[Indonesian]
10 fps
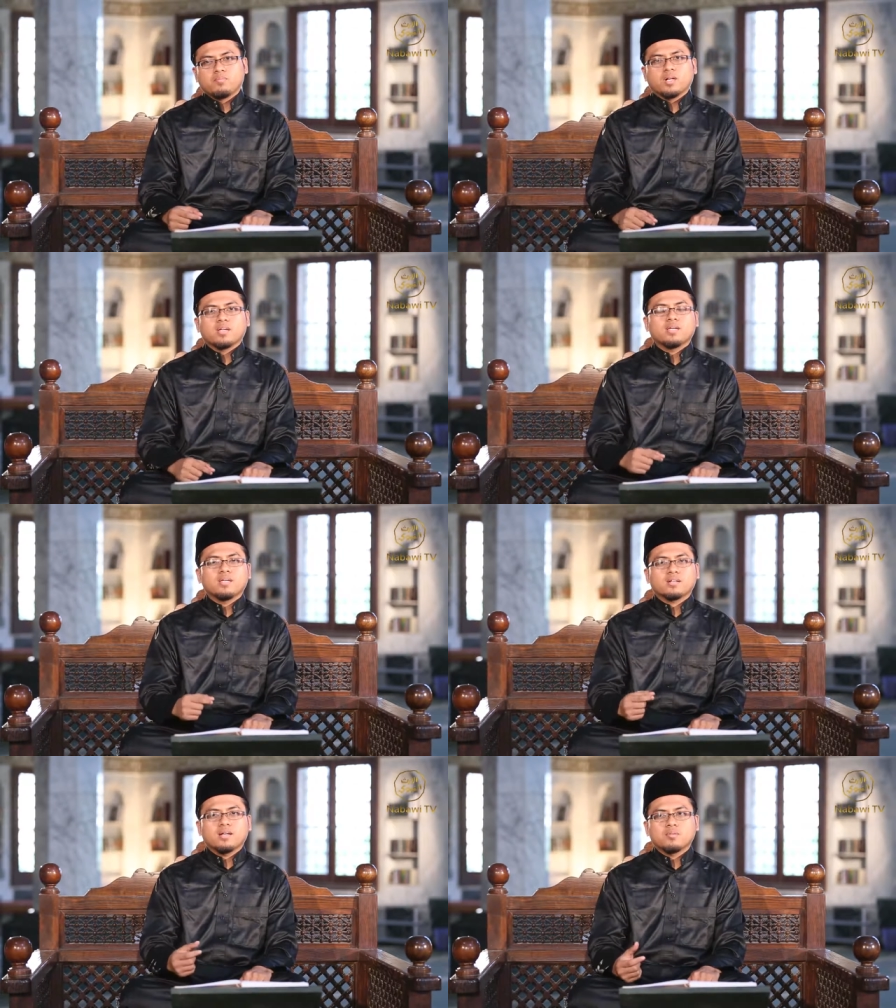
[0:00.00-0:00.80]

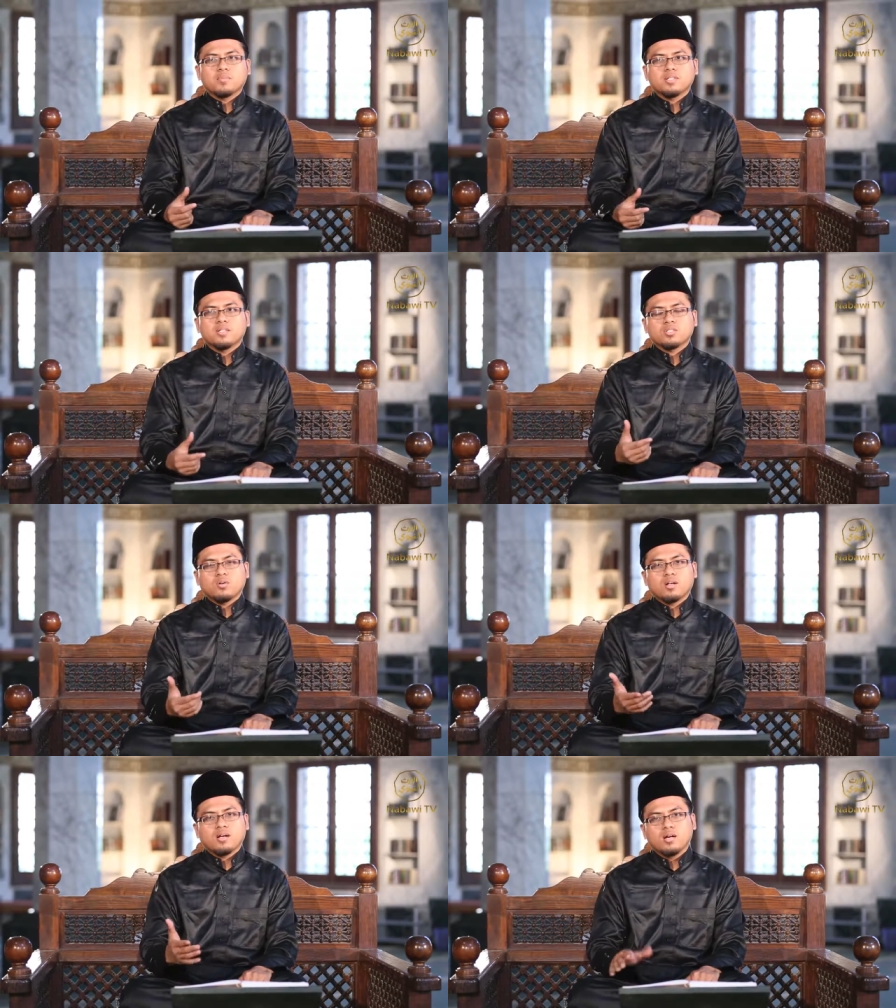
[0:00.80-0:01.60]
menginginkan menjadi
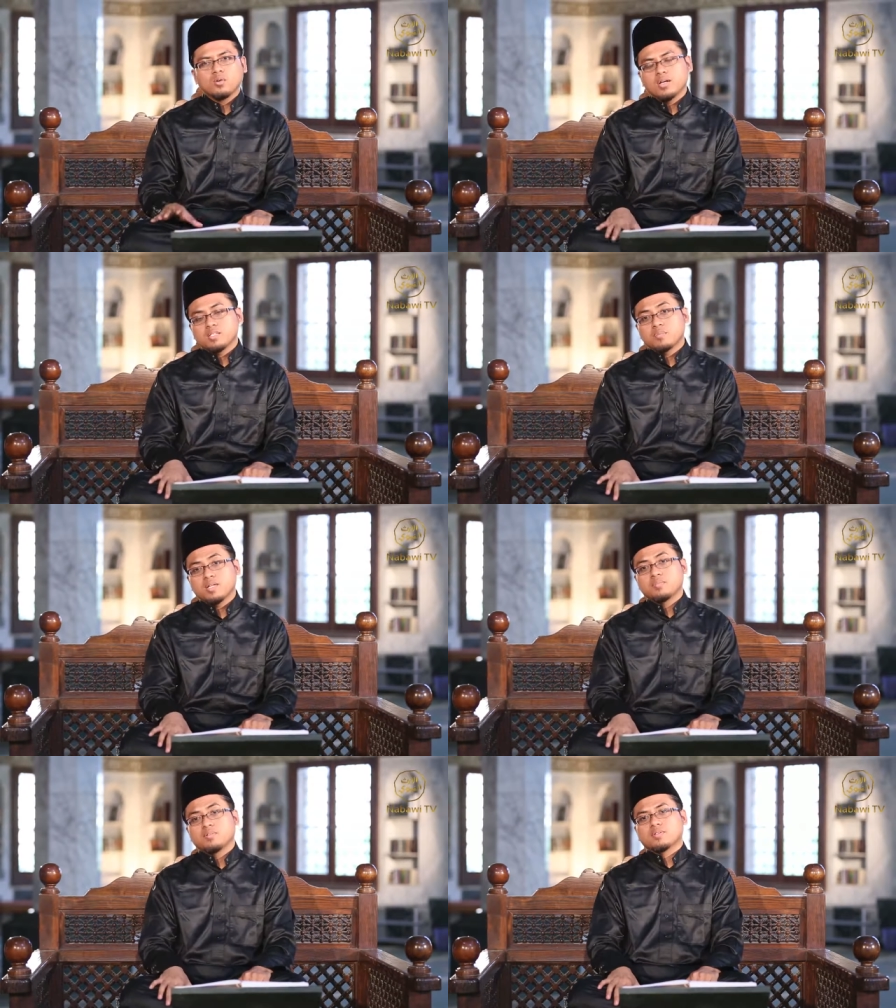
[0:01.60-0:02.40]
seorang ahlul
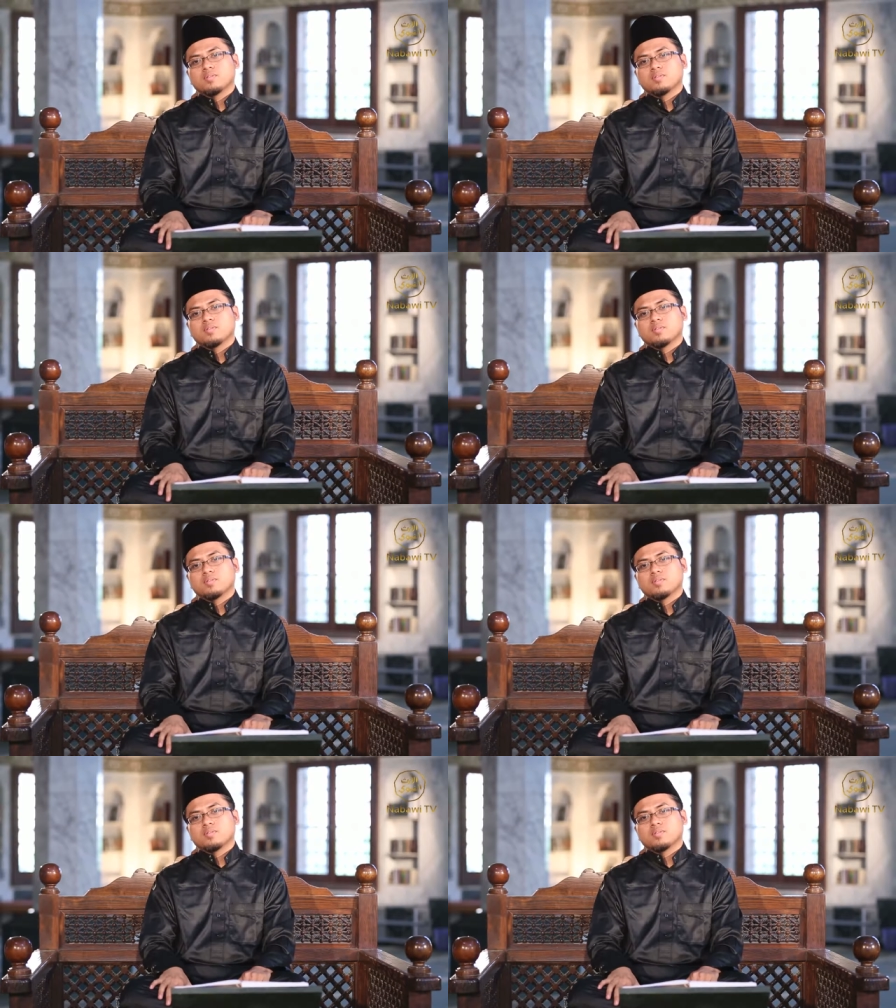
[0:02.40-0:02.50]
asbab